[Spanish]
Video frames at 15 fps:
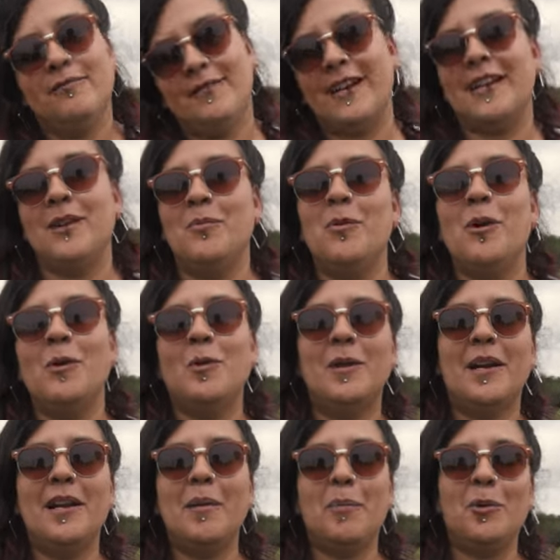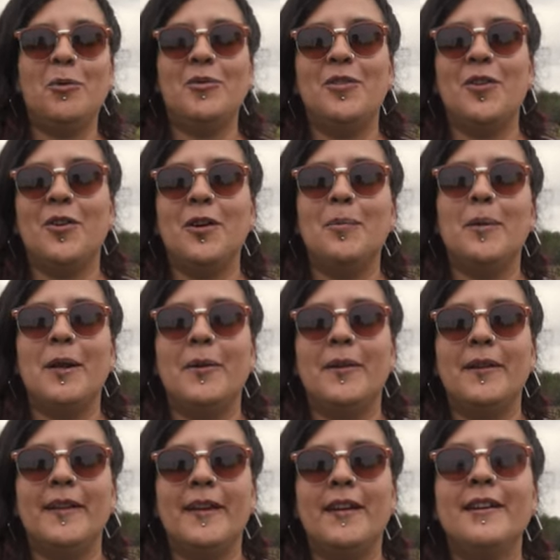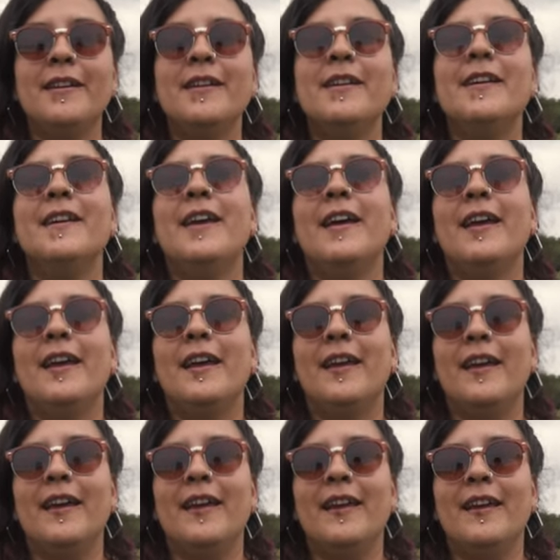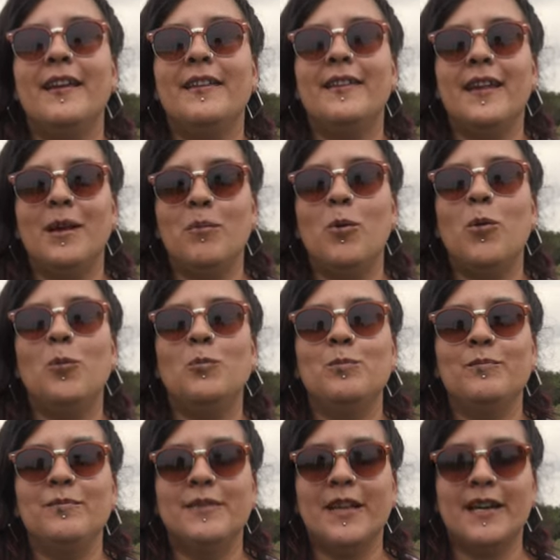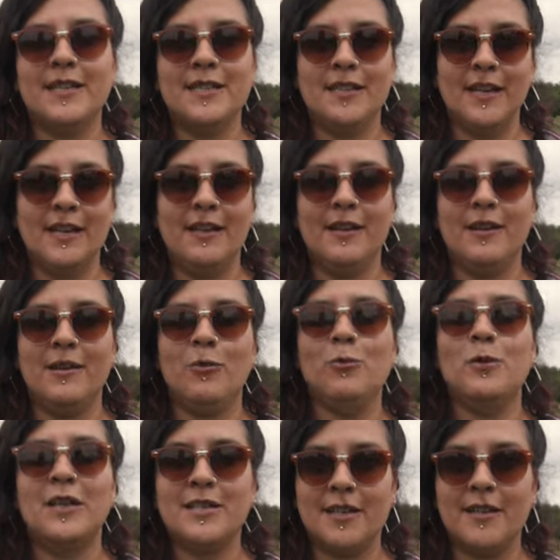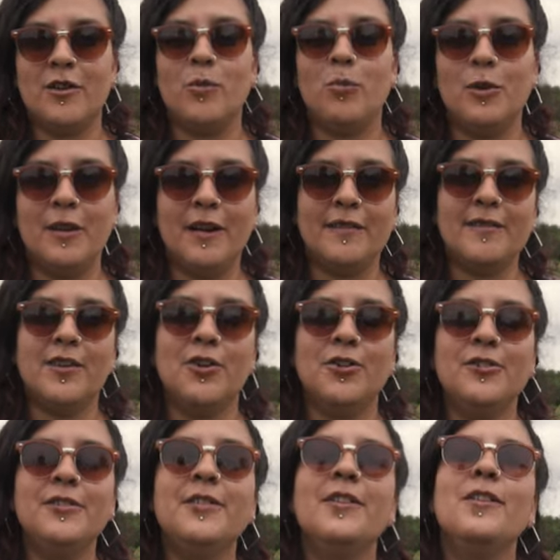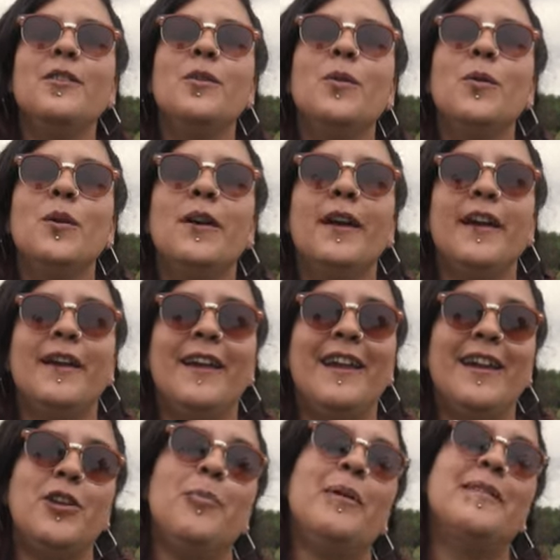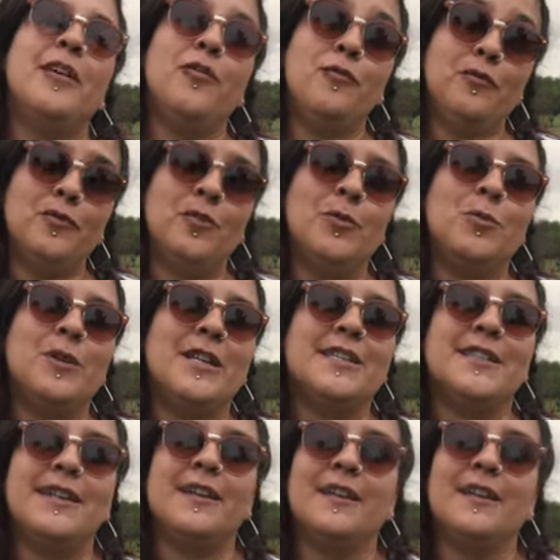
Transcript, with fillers: trajimos algunas de las producciones para vender. tenemos un, un taller de comunicación el año pasado funcionó un taller